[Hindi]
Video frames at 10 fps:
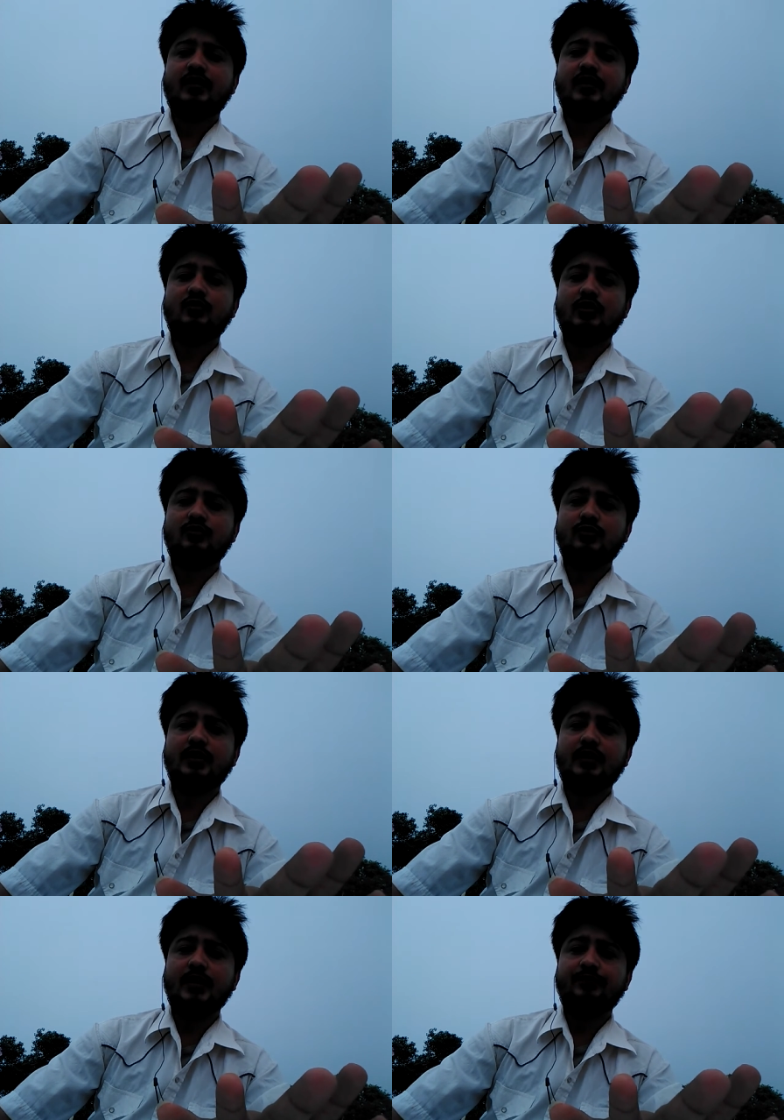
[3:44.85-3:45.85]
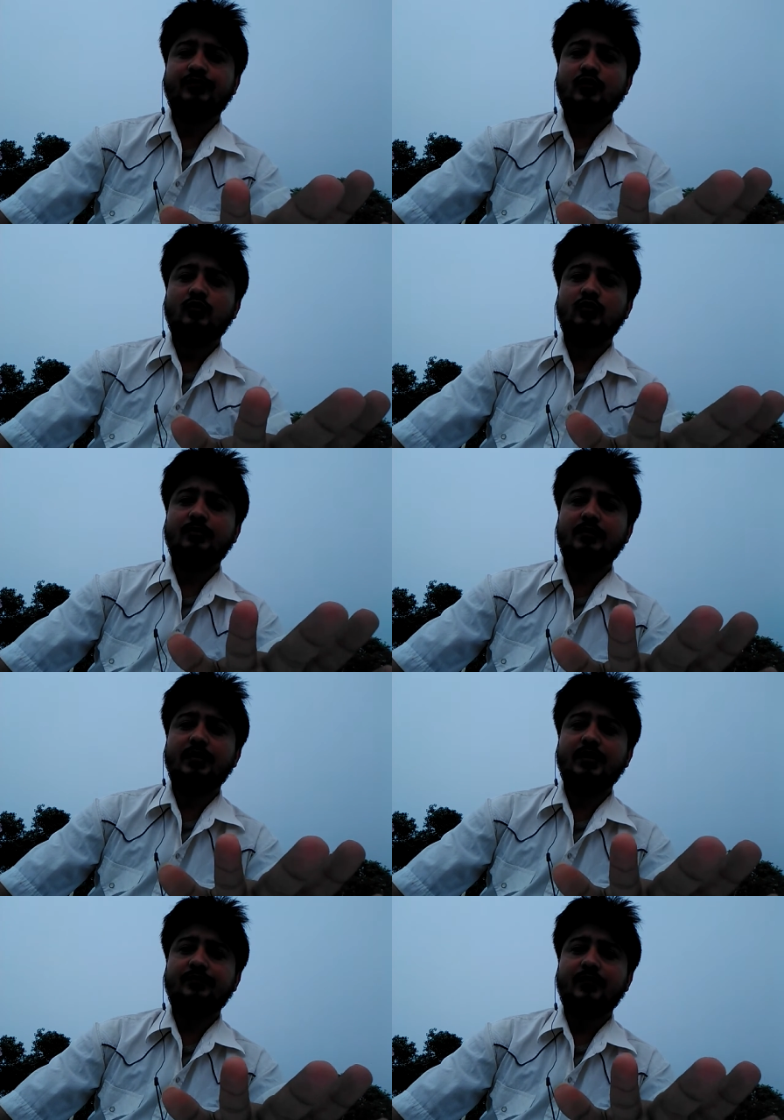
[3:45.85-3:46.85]
के जो स्टूडेंट हैं उनमें
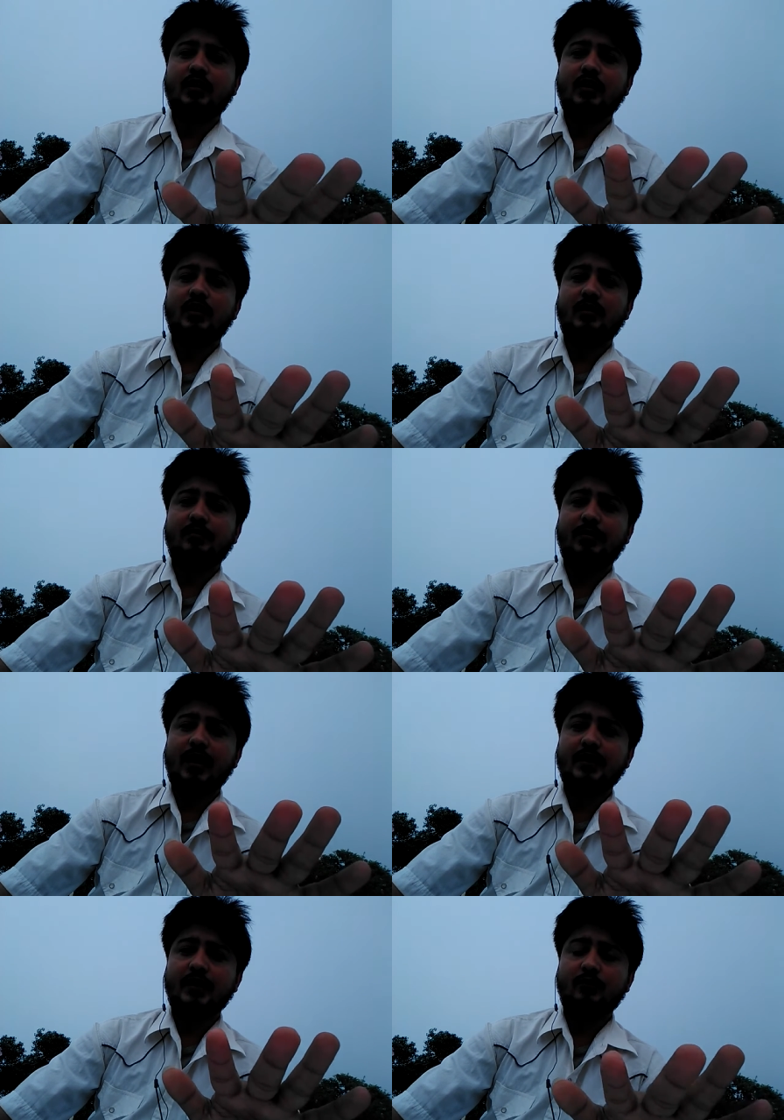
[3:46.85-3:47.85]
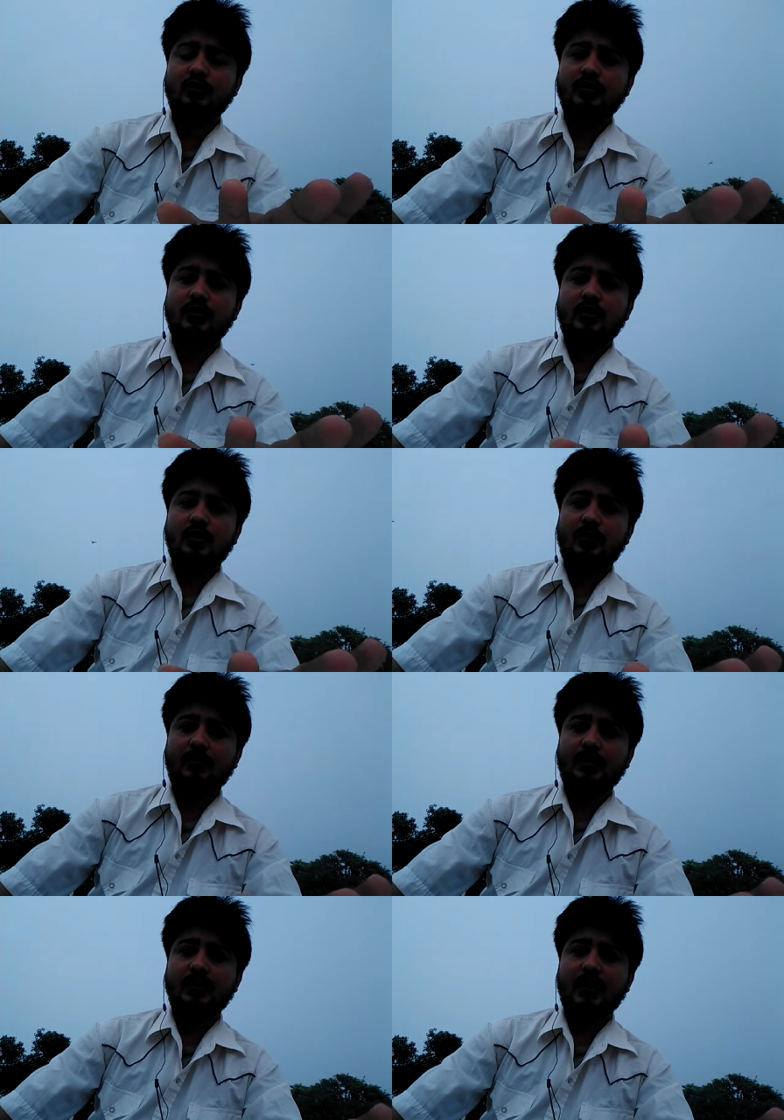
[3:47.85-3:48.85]
भी पढ़ाई का बोझ कम
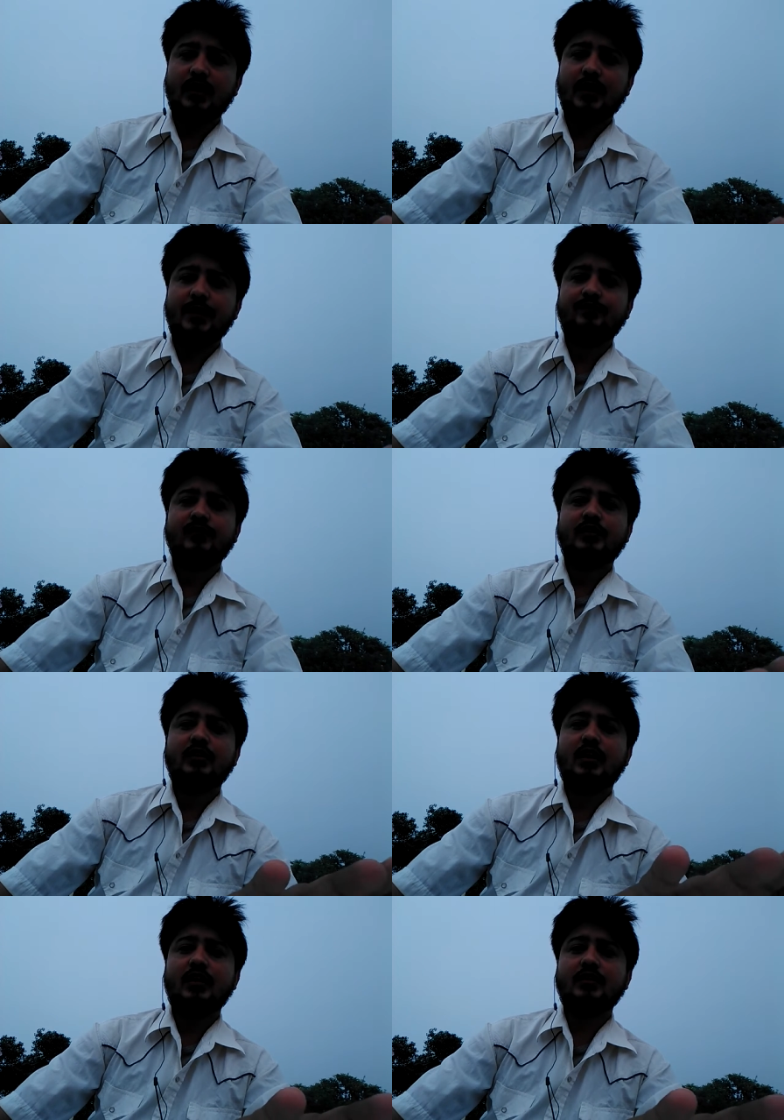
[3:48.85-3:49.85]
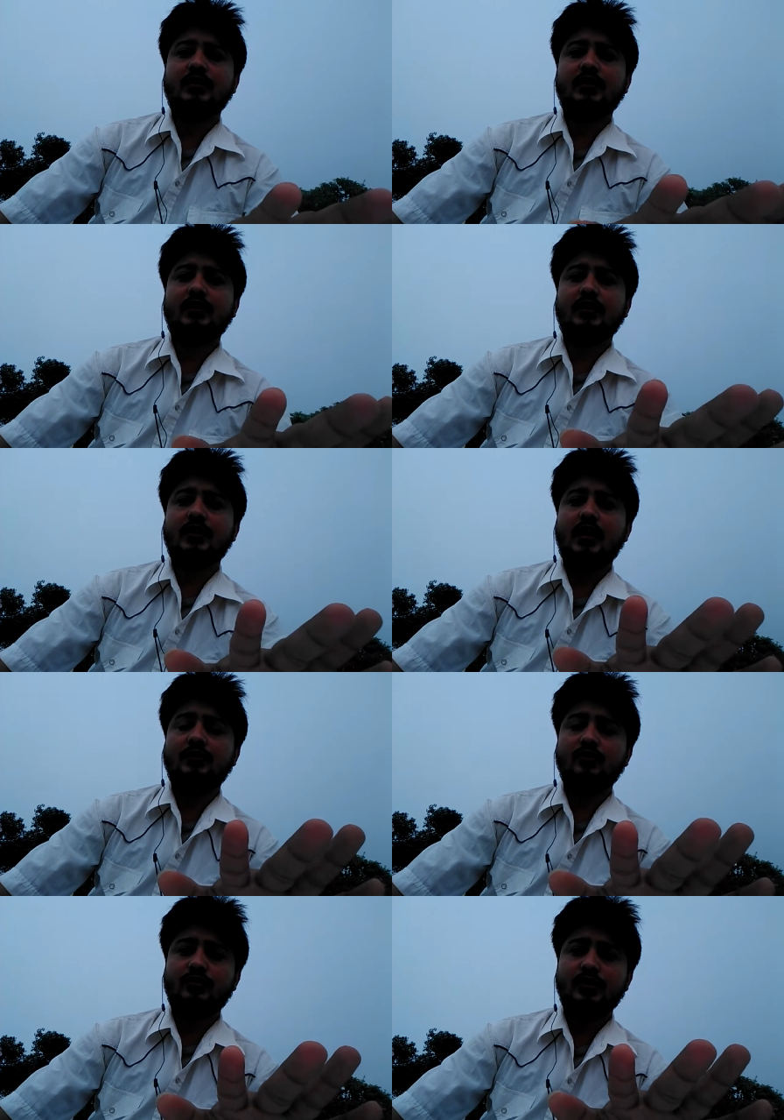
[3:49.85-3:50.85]
कर दिया गया है छठा से लेकर के
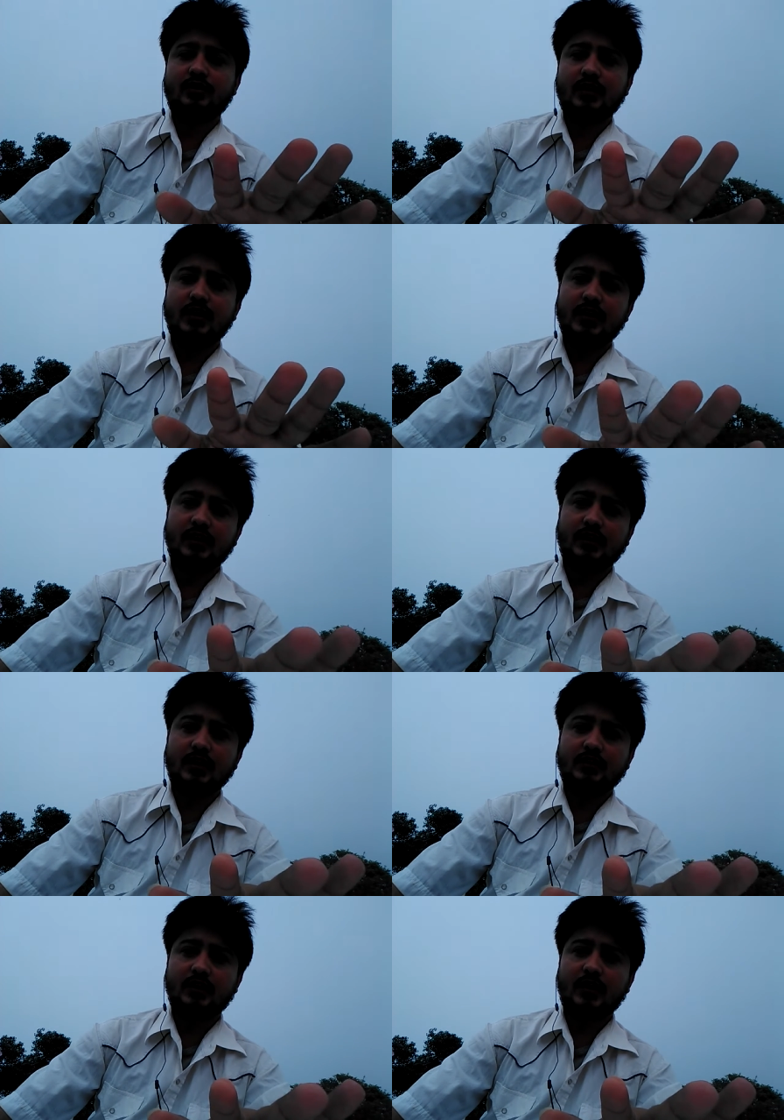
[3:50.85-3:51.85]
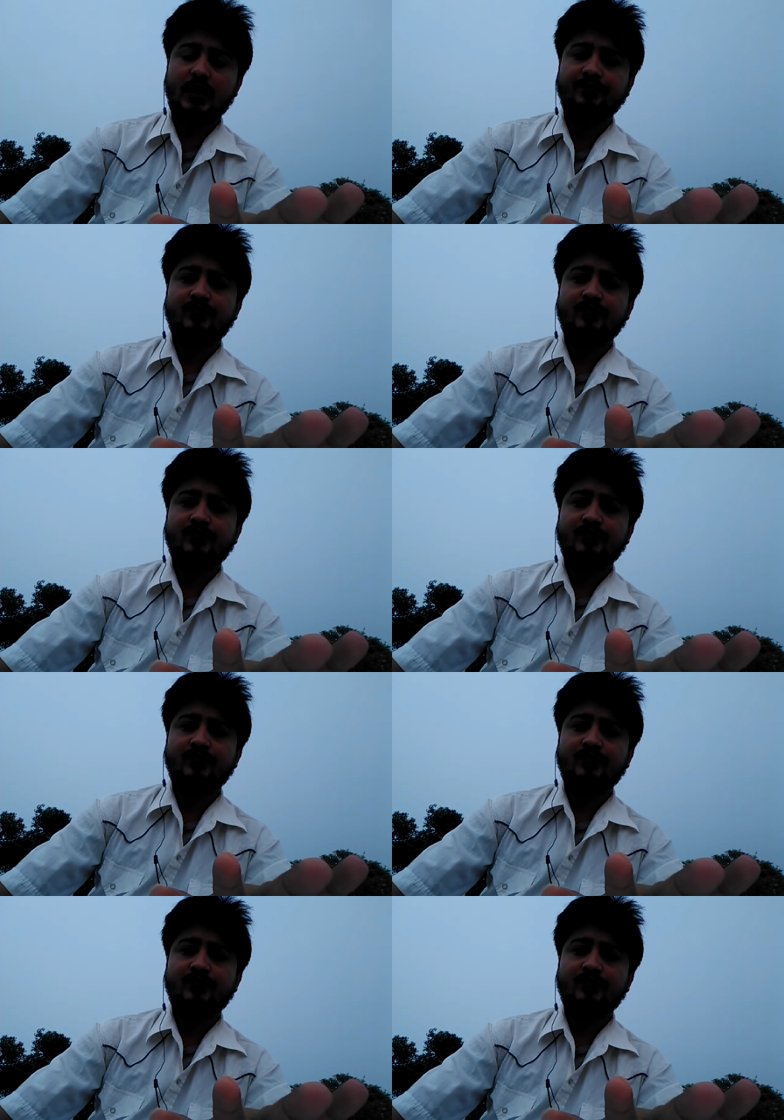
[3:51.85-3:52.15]
जो सिक्स से एट क्लास तक है